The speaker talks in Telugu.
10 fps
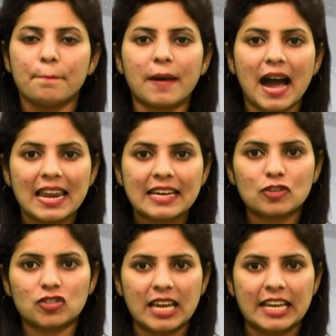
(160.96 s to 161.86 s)

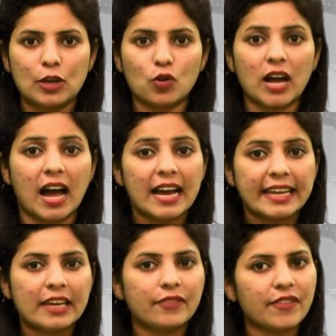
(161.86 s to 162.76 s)
బాలకృష్ణ హీరోగా
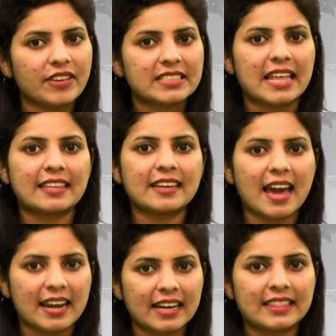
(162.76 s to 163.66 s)
ఈవివి
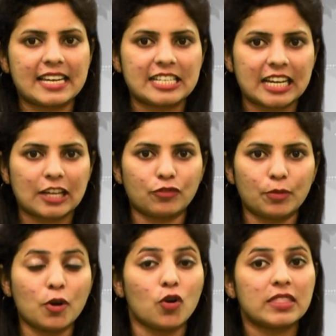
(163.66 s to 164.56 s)
సత్యనారాయణ
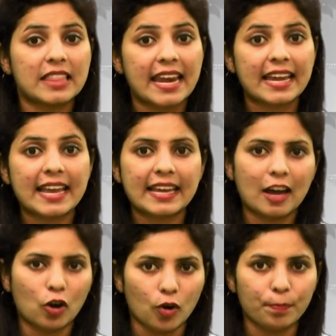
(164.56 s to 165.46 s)
దర్శకత్వంలో
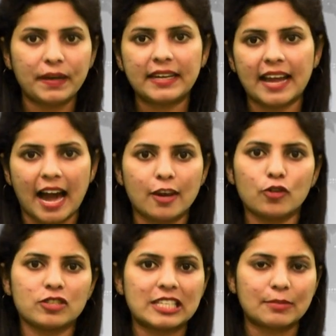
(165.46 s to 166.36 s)
తెరకెక్కిన గొప్పింటి
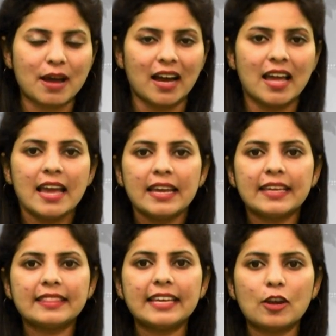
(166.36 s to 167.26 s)
అల్లుడు సినిమా
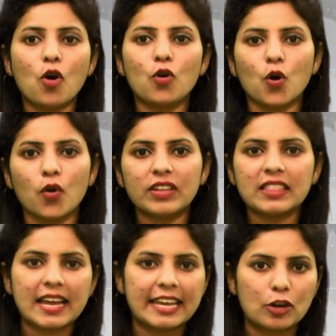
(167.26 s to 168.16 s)
హిందీలో
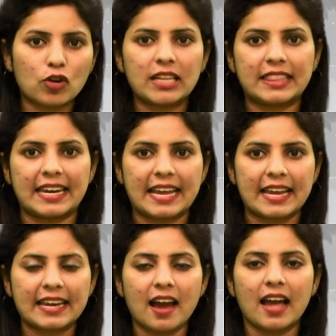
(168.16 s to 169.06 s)
గోవింద హీరోగా
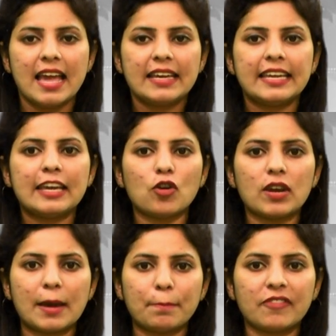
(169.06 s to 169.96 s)
తెరకెక్కిన హీరో
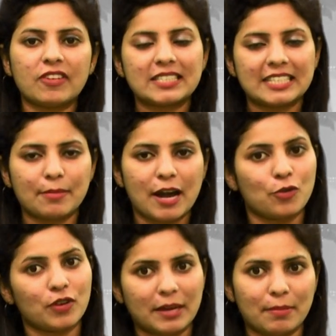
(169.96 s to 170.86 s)
నెంబర్ వన్
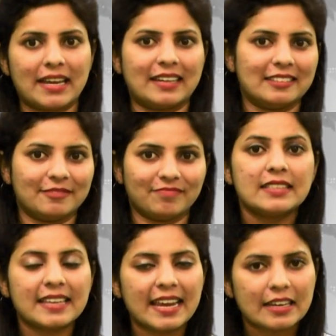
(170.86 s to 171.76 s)
సినిమాకు రీమేక్
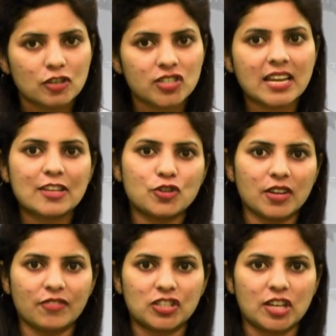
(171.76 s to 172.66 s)
శ్రీ
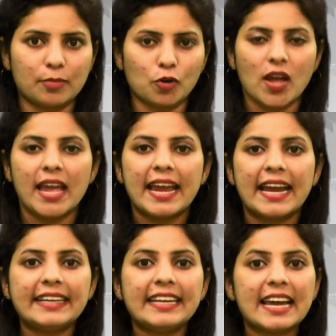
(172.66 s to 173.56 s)
కృష్ణార్జున విజయము
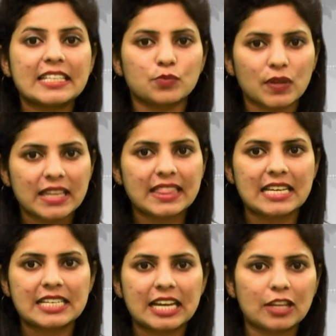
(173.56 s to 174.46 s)
ఎన్టీఆర్ స్వీయ
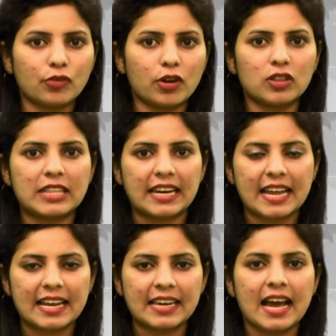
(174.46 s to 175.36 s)
దర్శకత్వంలో
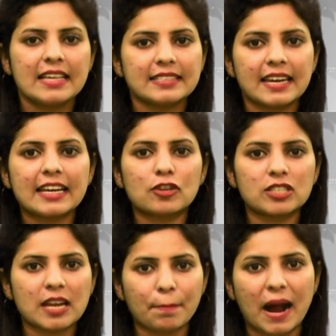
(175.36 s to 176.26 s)
తెరకెక్కిన
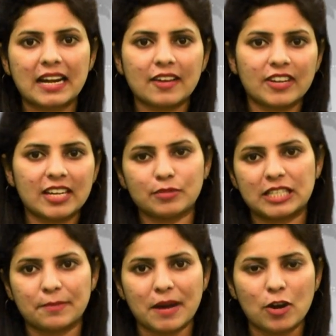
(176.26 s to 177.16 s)
శ్రీకృష్ణ పాండవీయం
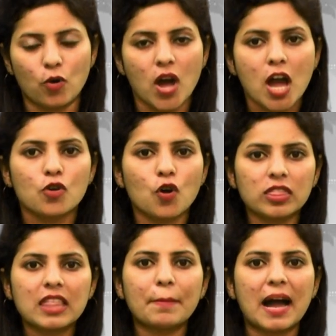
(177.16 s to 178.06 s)
సినిమాలో
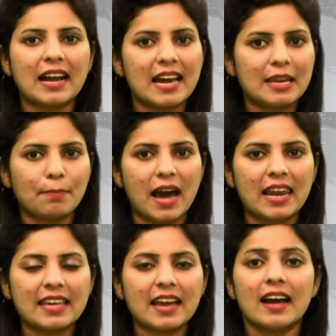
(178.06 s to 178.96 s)
కొంత భాగాన్ని
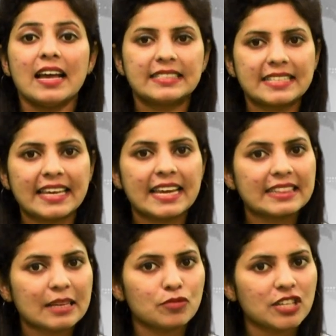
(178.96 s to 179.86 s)
బాలయ్య
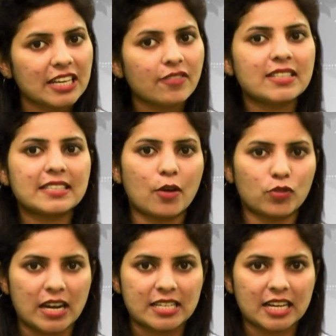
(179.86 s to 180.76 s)
సింగీతం శ్రీనివాసరావు
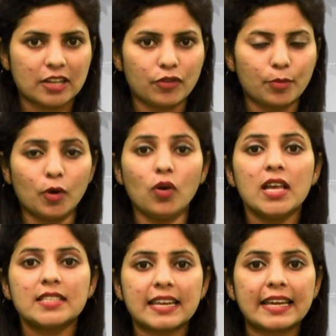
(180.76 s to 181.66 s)
దర్శకత్వంలో
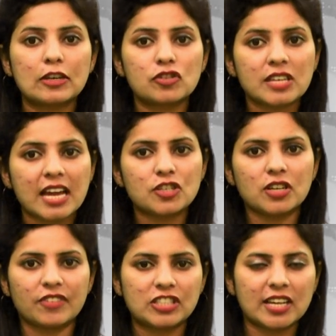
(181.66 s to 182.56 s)

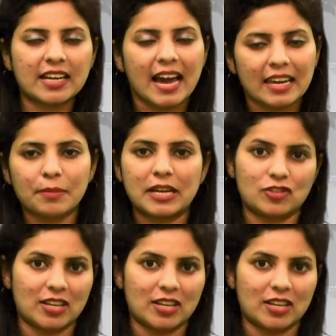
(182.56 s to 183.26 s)
శ్రీకృష్ణార్జున విజయంగా రీమేక్